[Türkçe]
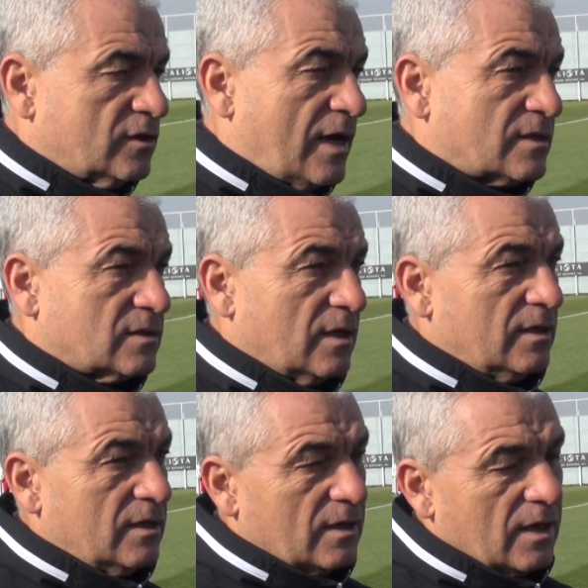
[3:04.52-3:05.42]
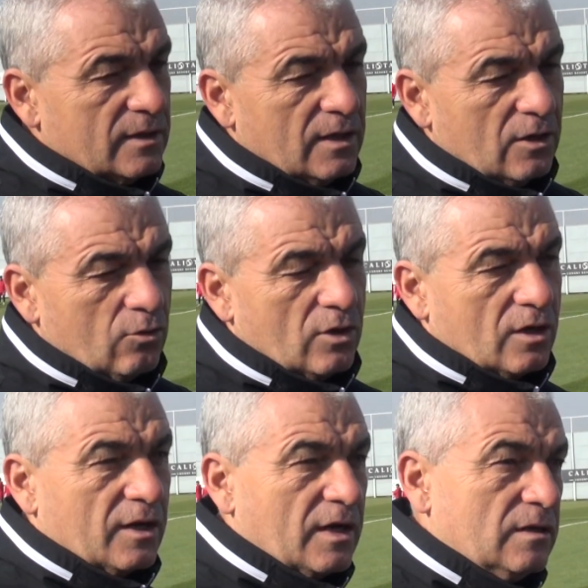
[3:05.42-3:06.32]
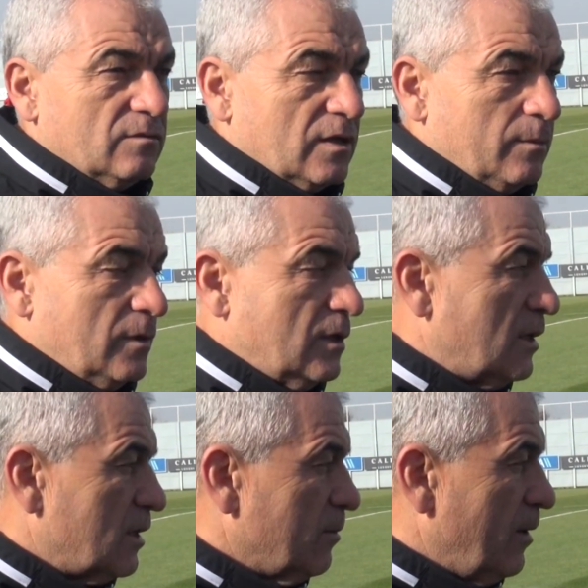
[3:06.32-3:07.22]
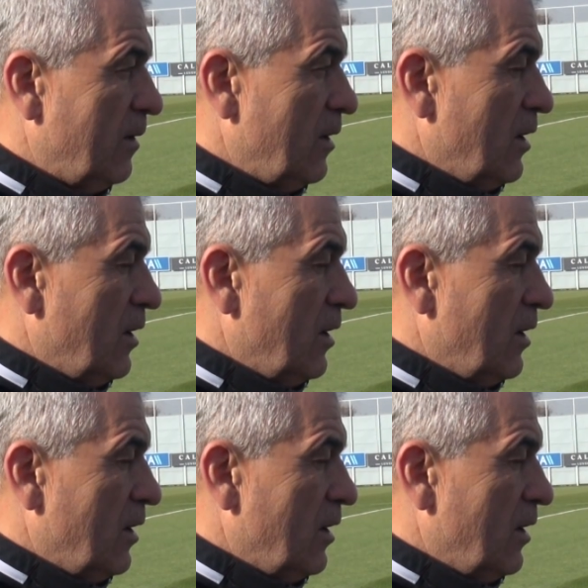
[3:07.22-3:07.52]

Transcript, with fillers: tersse yine kendilerine göre karar verebilirler ama